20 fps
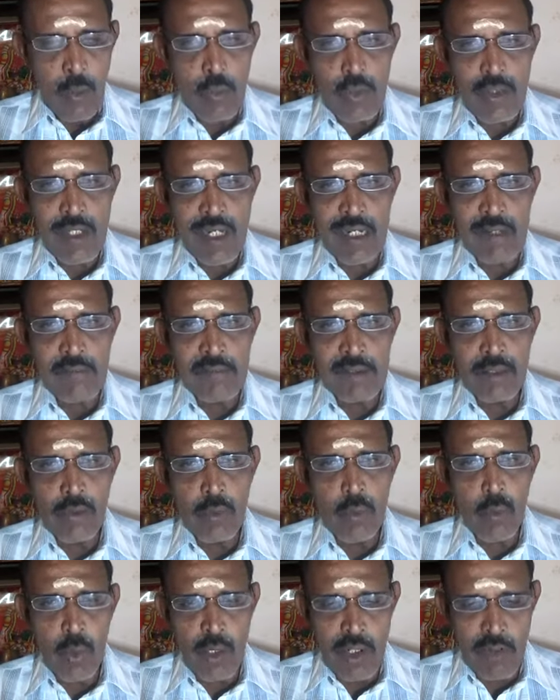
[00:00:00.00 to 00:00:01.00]
குதிரைக்கு வந்து
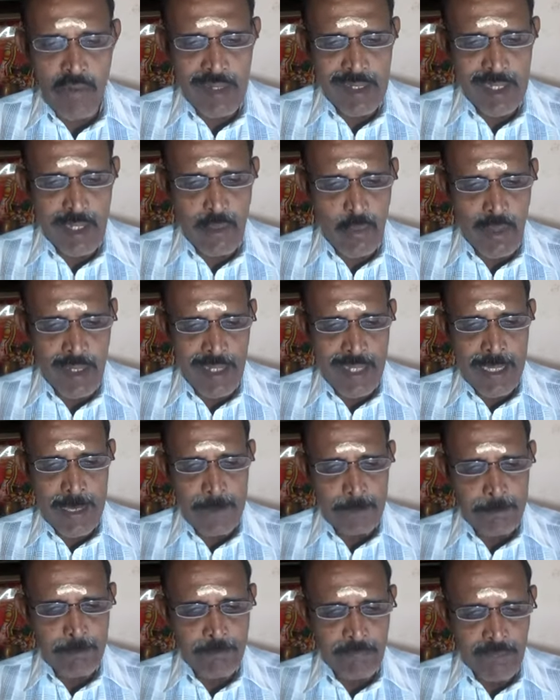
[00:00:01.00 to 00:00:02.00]
கொள்ளு வாங்கி கொடுங்க
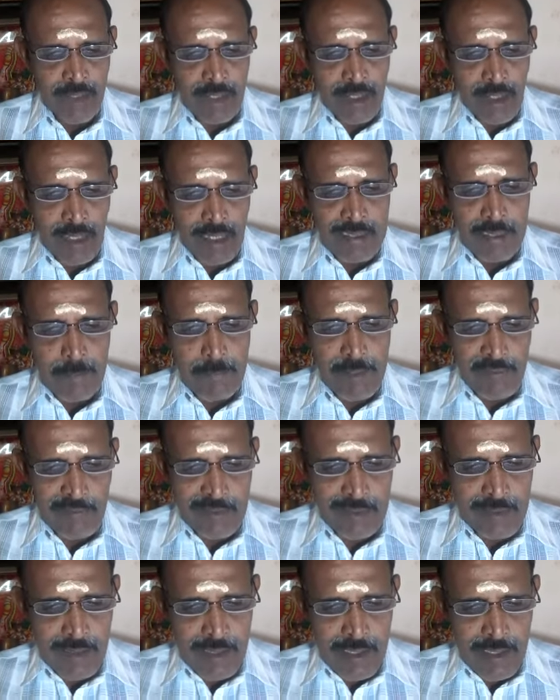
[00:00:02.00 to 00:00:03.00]
அதே மாதிரி
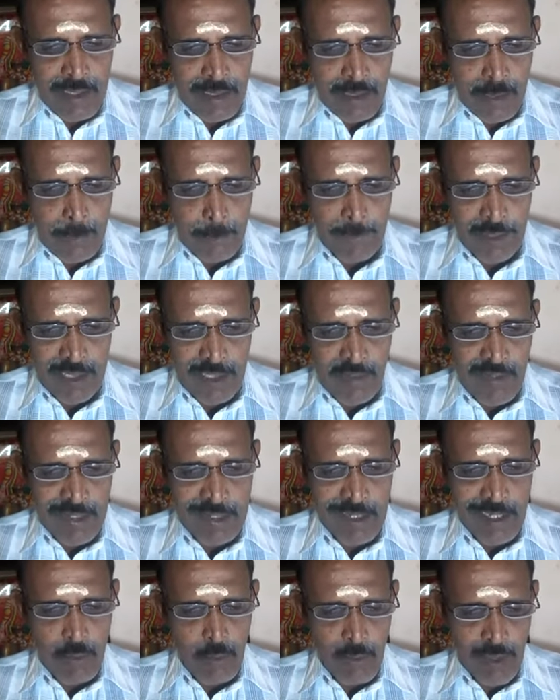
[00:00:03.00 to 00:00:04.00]
வந்து பில்லு
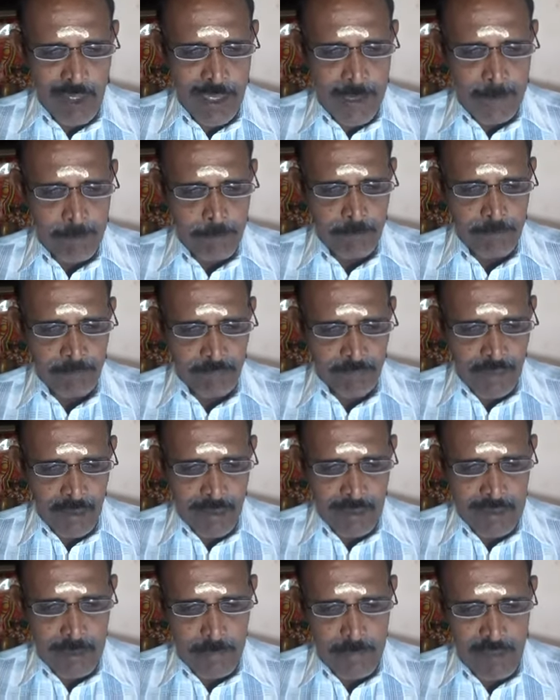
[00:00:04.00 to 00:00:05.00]
வாங்கி கொடுங்க
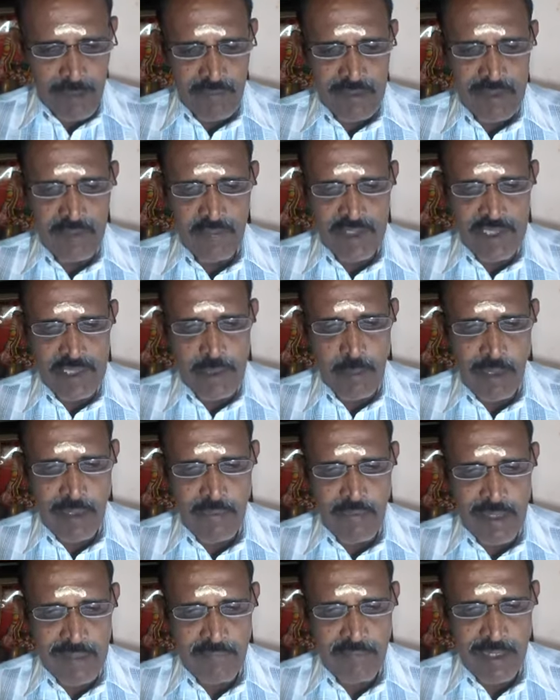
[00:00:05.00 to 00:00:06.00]
அதே மாதிரி வந்து விஷ்ணு
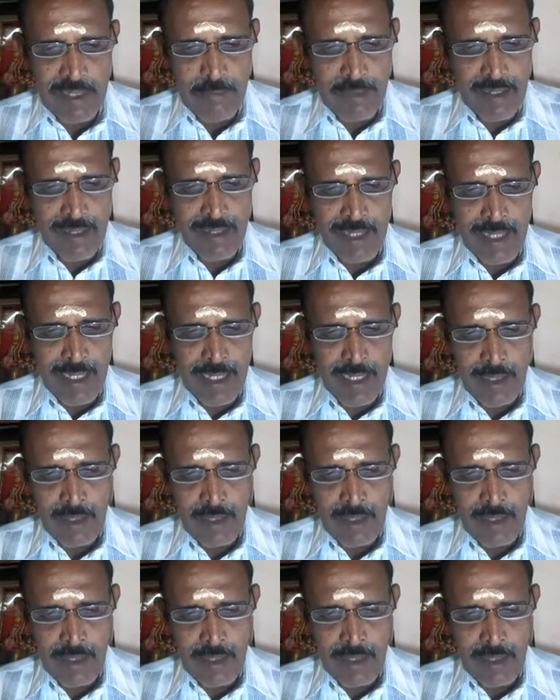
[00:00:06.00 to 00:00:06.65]
பகவானை வழிபடுங்க